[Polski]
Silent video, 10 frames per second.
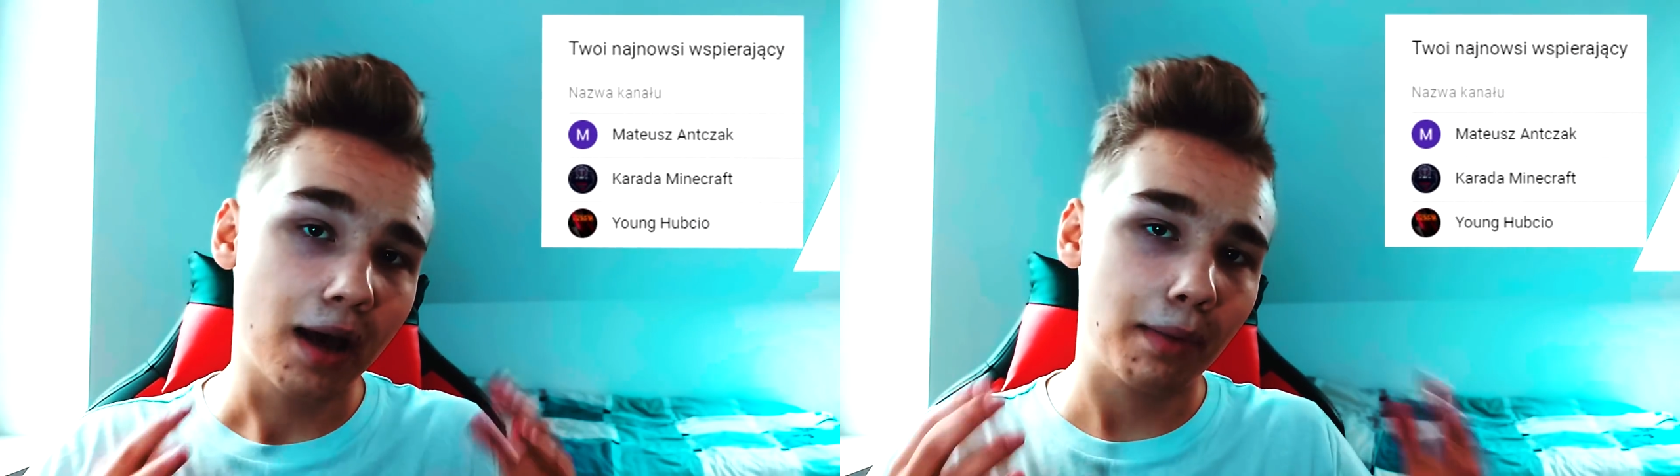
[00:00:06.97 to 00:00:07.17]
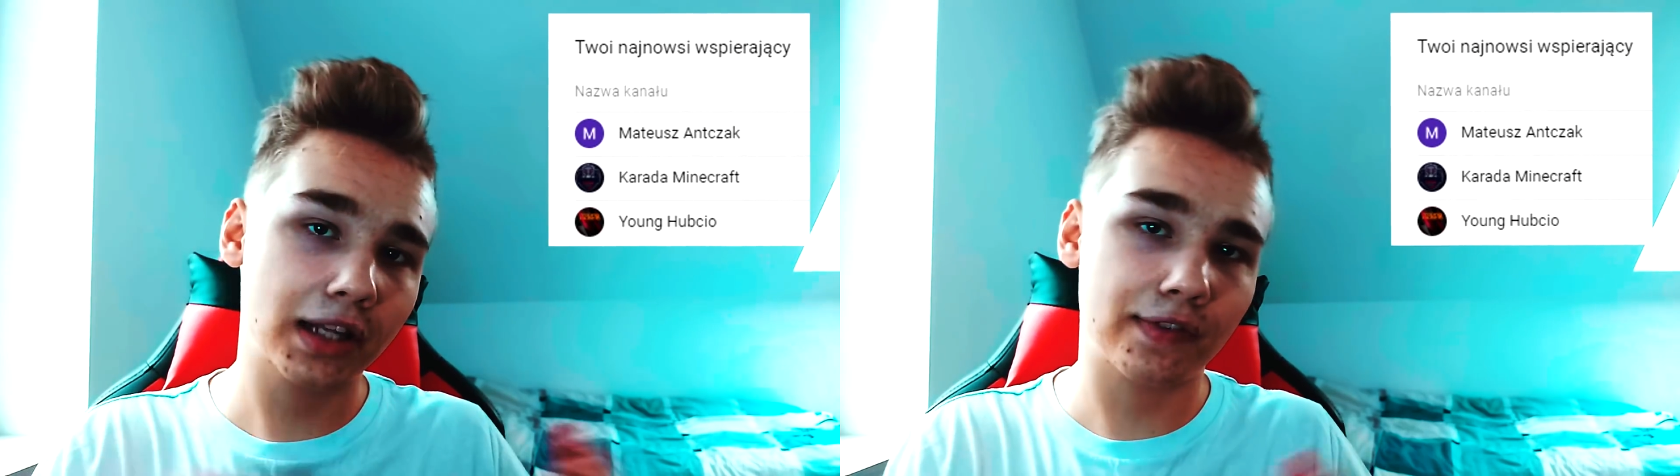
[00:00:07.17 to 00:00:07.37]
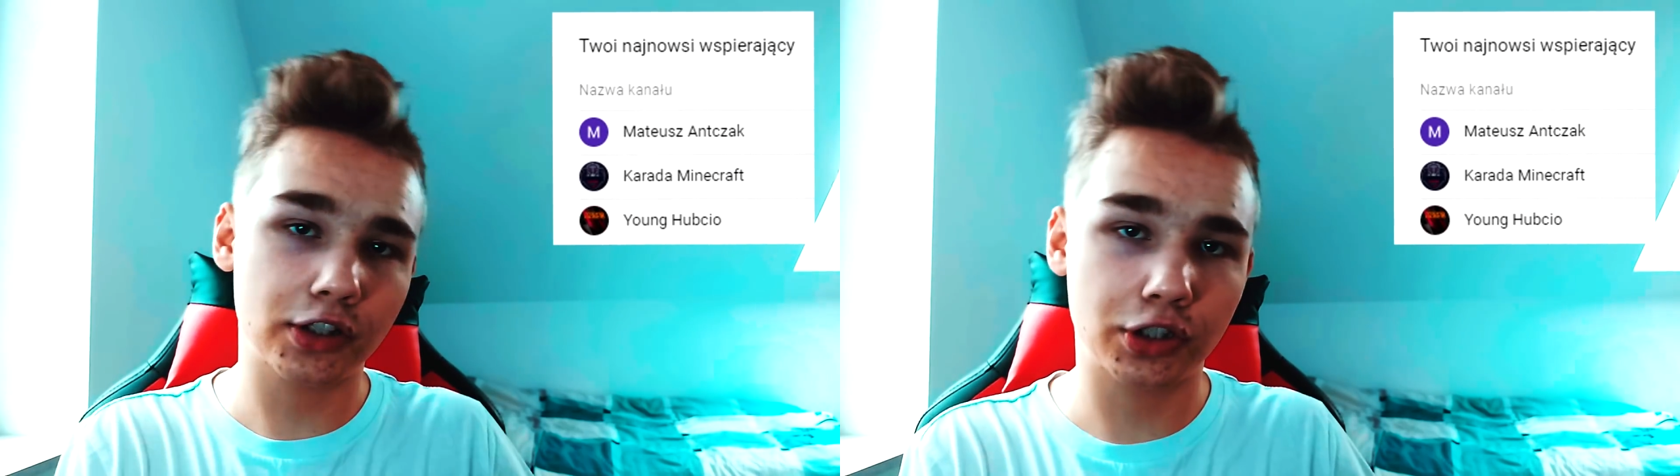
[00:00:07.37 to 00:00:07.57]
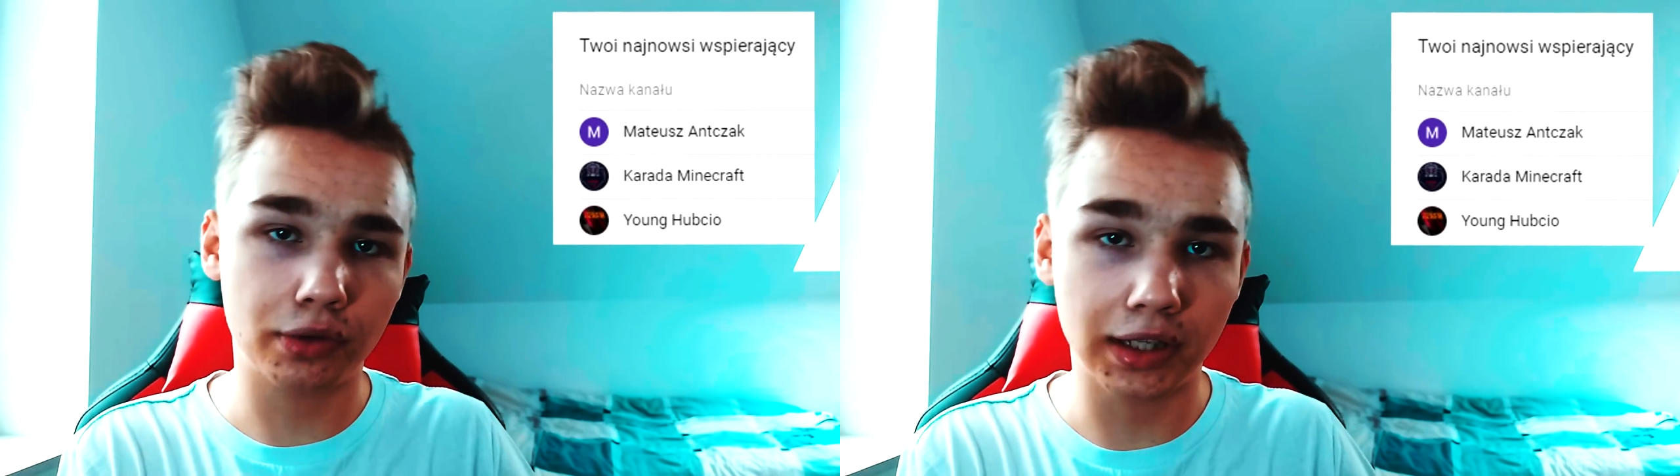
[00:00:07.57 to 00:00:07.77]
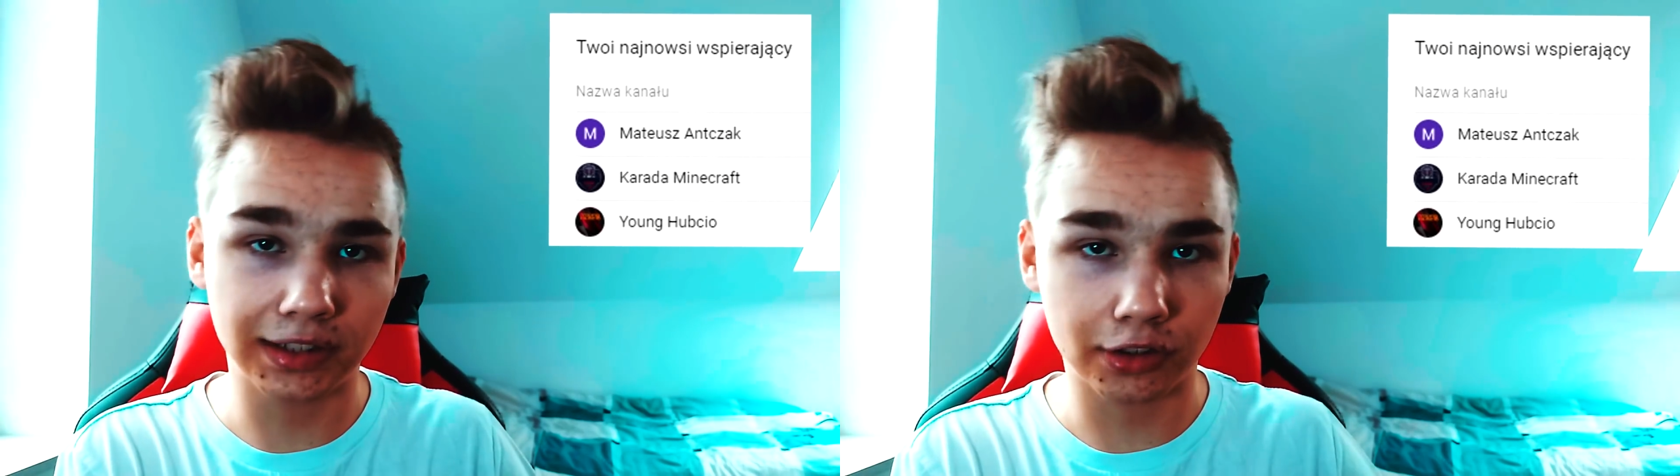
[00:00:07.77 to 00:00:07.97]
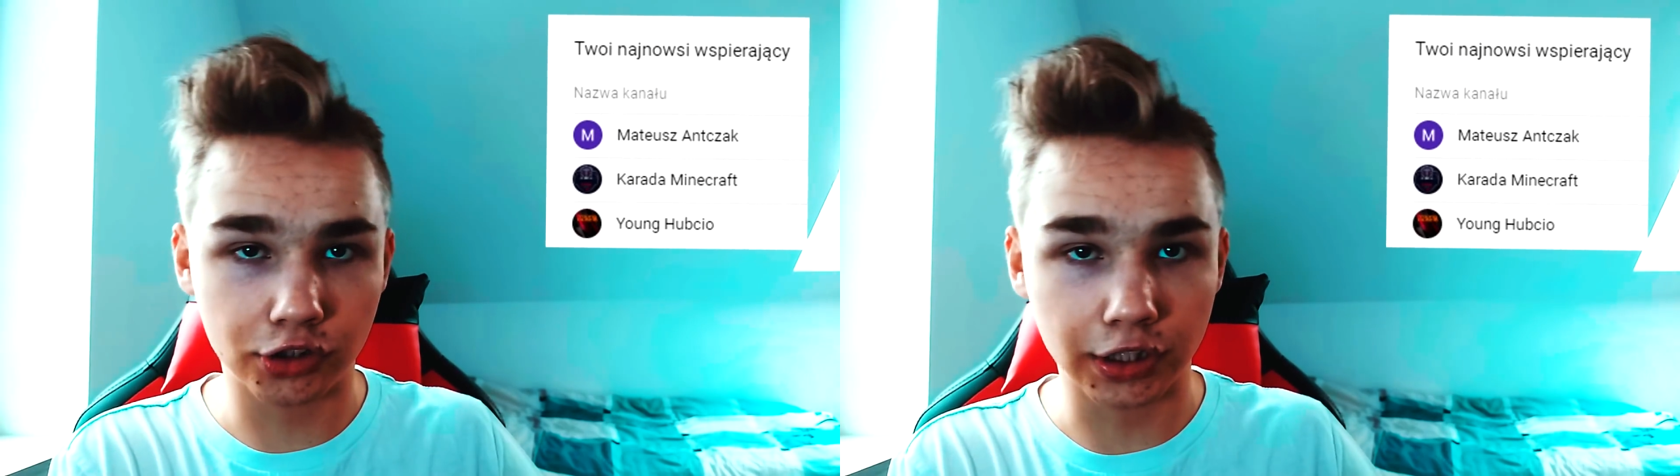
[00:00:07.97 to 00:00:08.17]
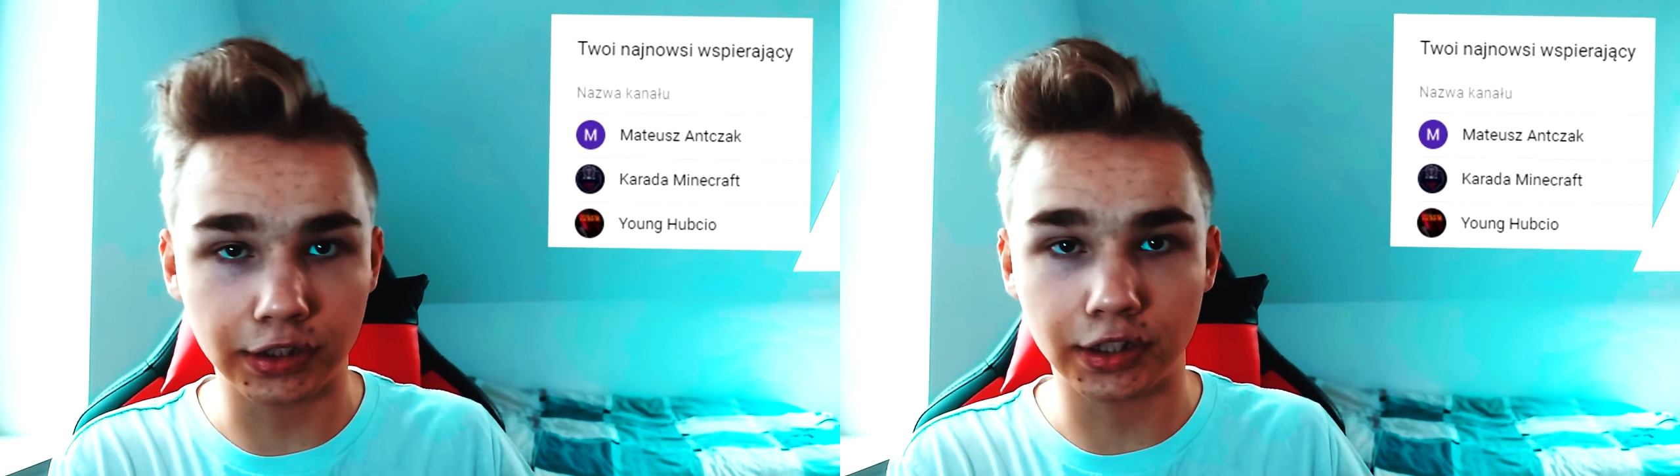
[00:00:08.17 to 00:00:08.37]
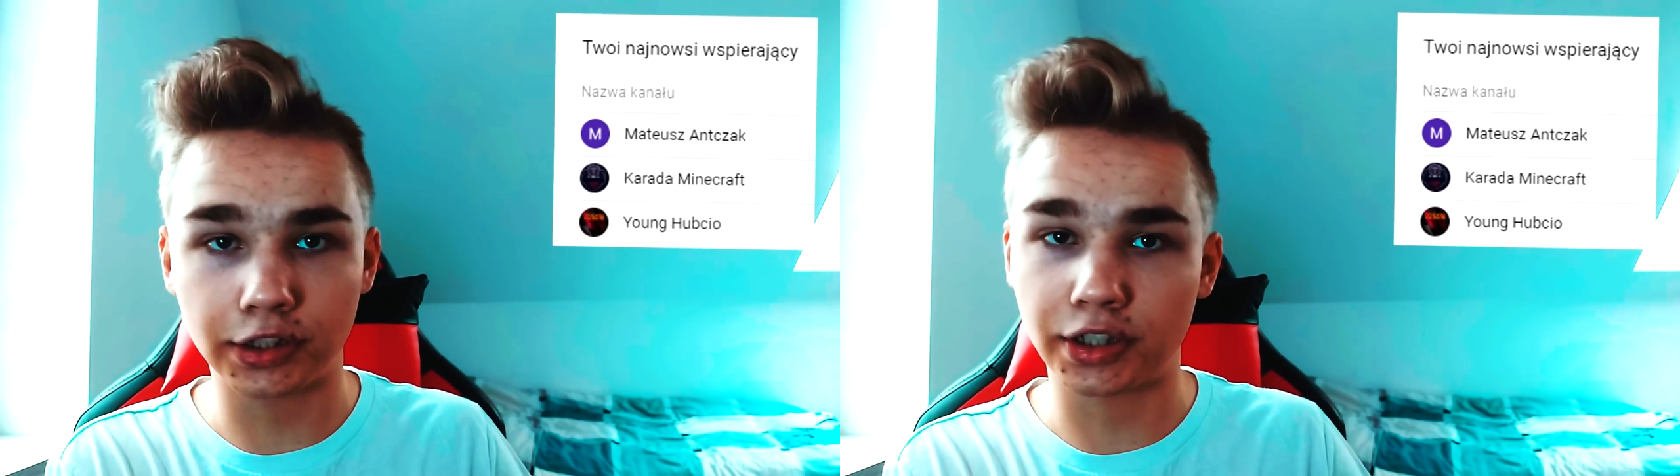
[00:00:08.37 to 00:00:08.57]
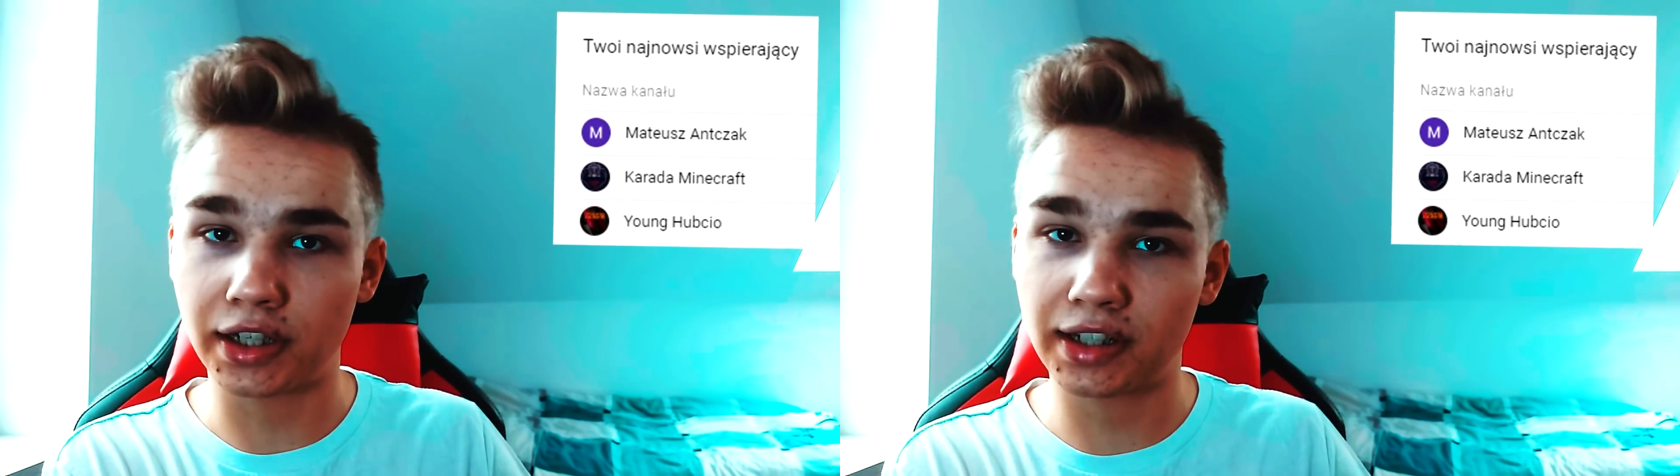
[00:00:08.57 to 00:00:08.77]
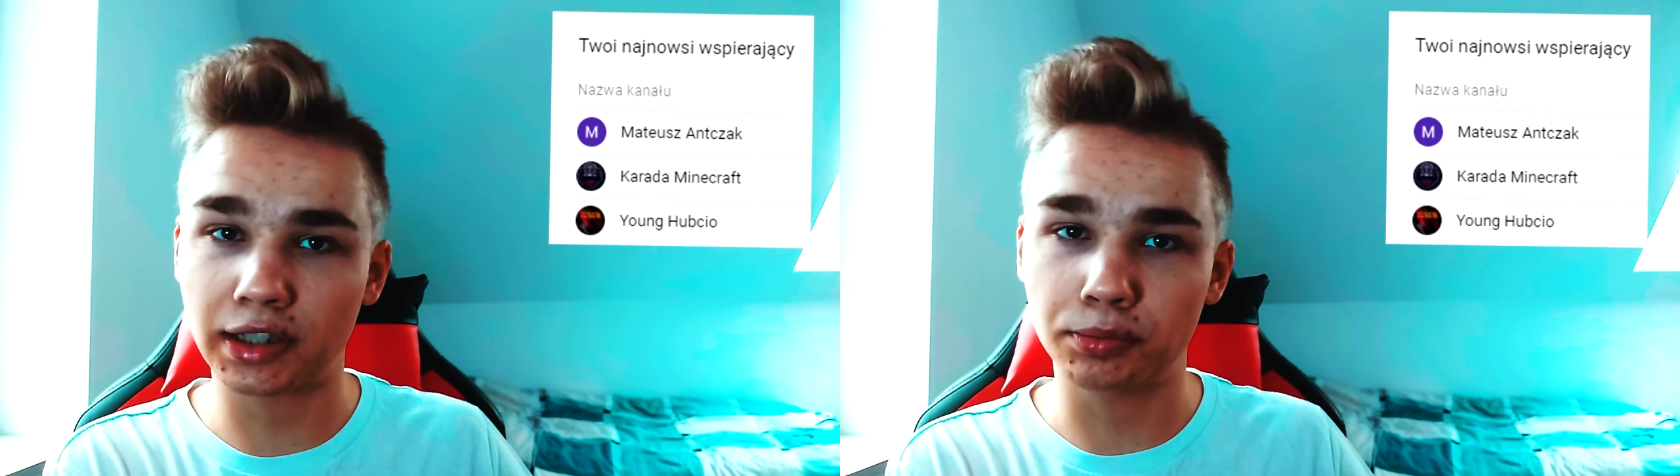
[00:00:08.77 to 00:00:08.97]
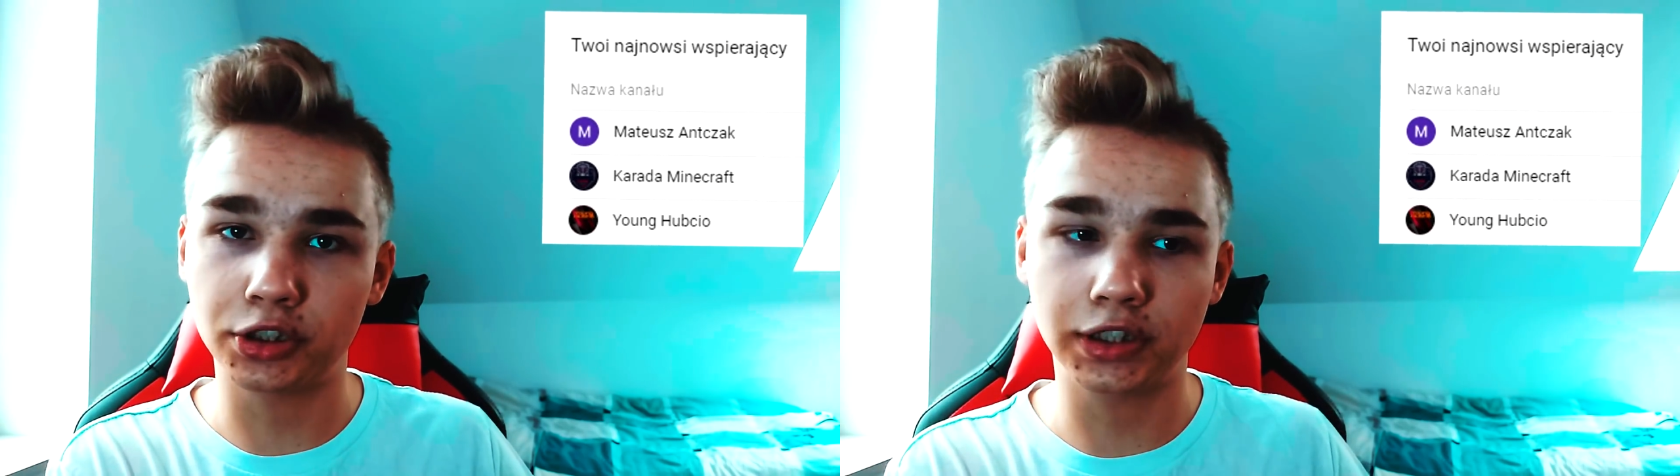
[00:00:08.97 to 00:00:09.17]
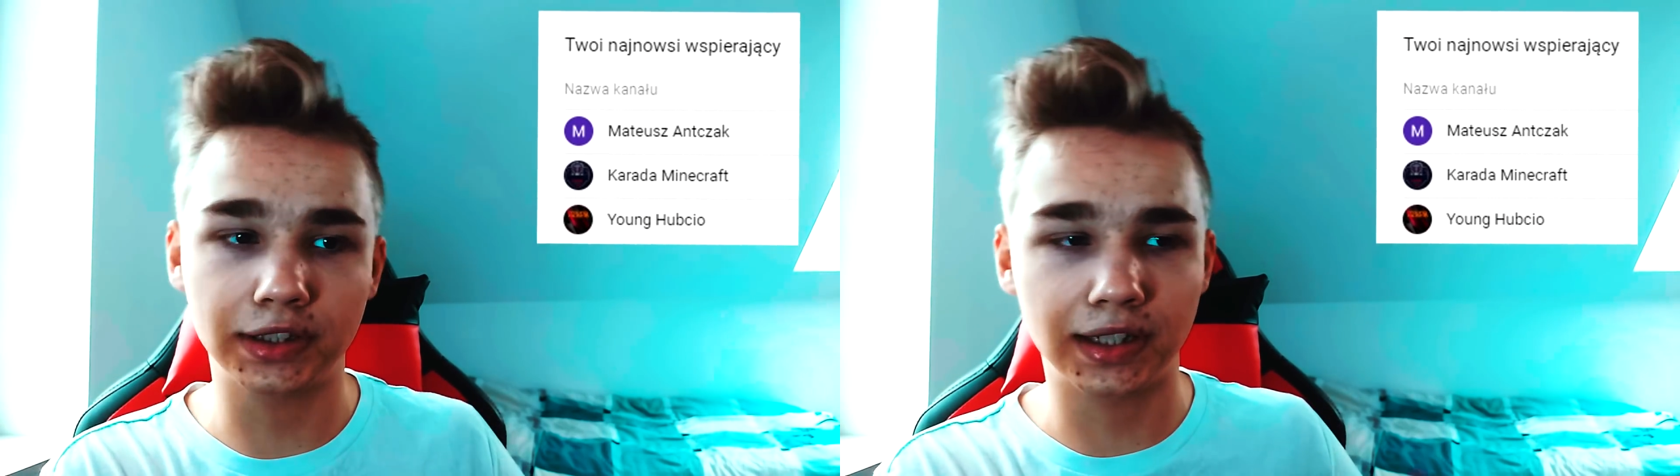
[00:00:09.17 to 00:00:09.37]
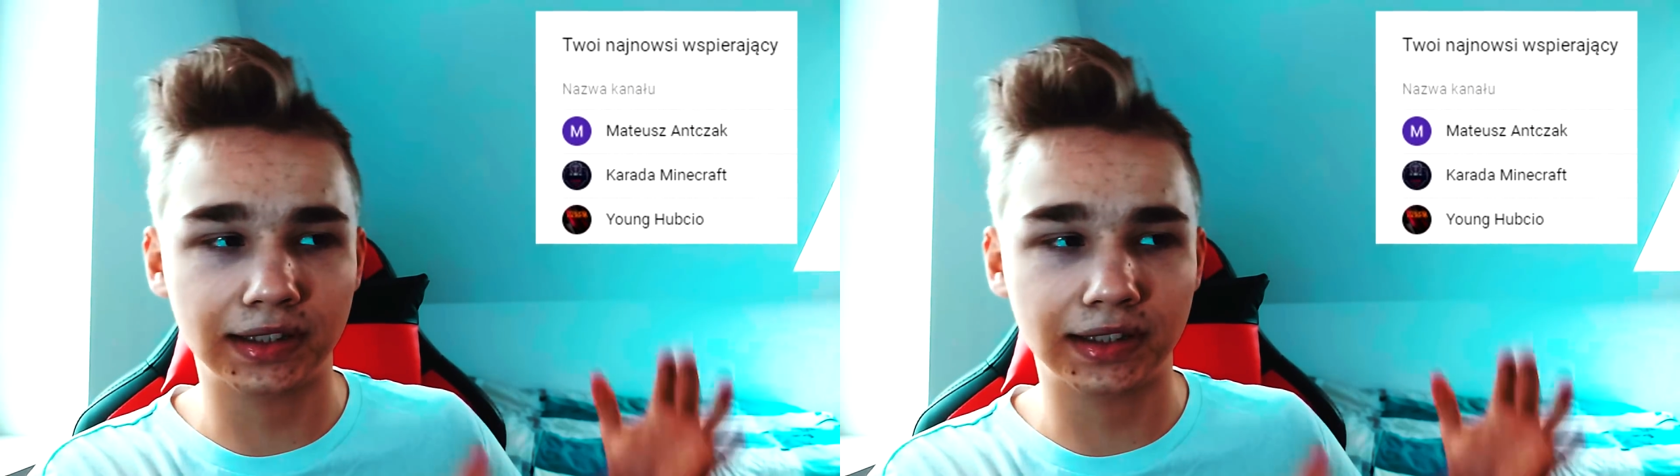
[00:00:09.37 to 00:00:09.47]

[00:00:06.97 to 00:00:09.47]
Bardzo wam dziękuję za to, że kliknęliście niebieski przycisk,